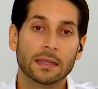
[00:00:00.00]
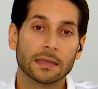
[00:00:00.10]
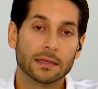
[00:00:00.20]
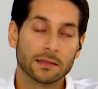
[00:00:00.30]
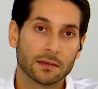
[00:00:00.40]

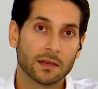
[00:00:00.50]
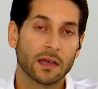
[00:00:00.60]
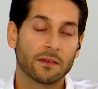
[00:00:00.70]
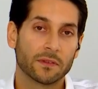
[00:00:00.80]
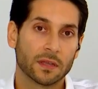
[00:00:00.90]
اللي قدرنا
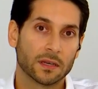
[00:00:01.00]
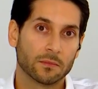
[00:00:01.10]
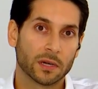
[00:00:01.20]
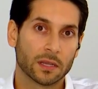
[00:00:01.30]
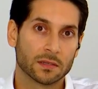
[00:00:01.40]
نحافظ على
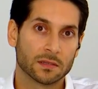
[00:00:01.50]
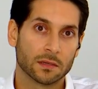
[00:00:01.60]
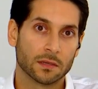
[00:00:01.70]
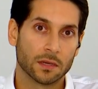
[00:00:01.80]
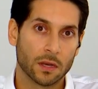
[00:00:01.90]
المركز
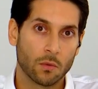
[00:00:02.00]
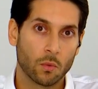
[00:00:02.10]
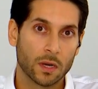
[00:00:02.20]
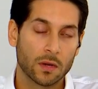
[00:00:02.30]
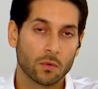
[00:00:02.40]

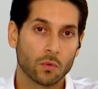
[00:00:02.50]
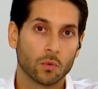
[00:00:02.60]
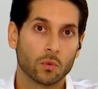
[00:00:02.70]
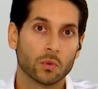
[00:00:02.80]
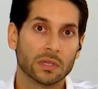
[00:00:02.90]
الاول
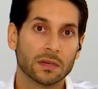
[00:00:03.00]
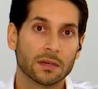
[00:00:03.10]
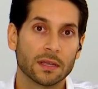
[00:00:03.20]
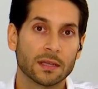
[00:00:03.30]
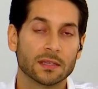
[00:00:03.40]

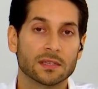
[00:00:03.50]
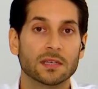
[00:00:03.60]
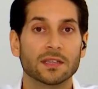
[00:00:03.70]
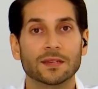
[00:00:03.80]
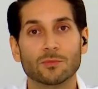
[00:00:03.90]
وقدرنا
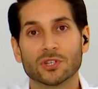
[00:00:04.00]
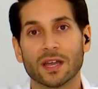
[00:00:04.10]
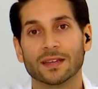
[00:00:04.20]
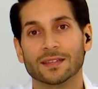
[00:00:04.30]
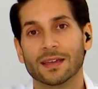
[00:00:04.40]
نزيد
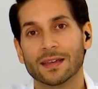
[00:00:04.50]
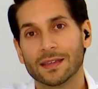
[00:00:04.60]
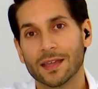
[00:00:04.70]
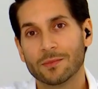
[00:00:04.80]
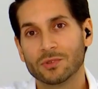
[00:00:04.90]
المشاهده
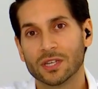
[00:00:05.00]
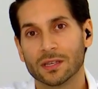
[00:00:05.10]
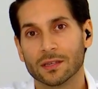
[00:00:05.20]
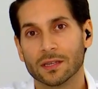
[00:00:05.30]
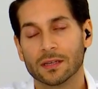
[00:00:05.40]
هذا اهم
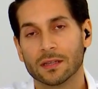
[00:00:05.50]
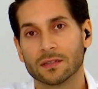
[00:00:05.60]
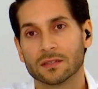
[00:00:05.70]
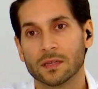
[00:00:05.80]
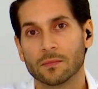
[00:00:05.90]
شيء نحن
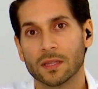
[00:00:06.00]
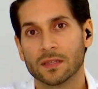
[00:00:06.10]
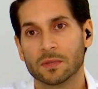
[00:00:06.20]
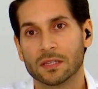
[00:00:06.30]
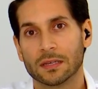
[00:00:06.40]
السنه
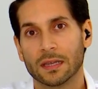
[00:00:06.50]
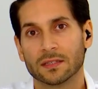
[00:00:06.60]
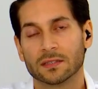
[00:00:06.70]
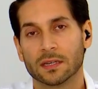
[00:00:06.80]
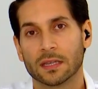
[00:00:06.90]
الماضيه مثل هاي
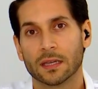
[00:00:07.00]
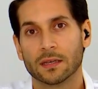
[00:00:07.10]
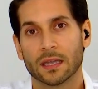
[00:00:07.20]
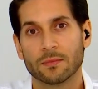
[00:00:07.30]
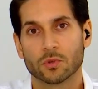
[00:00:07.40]
السنه كان
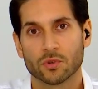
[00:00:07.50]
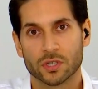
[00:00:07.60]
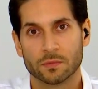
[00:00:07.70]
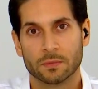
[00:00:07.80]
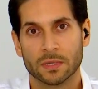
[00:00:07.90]
عندنا
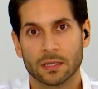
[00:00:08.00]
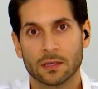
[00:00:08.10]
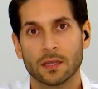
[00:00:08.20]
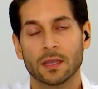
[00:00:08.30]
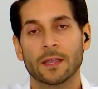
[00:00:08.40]
25%
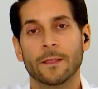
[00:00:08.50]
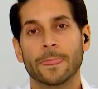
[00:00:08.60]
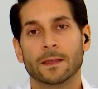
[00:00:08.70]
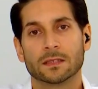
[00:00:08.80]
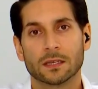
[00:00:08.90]

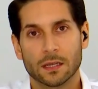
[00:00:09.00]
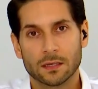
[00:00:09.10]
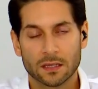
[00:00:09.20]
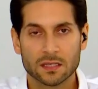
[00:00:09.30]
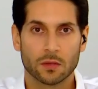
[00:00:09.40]
السنه
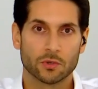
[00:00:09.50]
عندنا 29%